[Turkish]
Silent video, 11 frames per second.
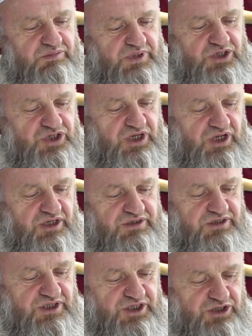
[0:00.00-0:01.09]
5,
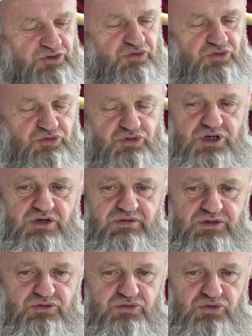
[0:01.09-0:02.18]
6, 7 türlü kahvaltı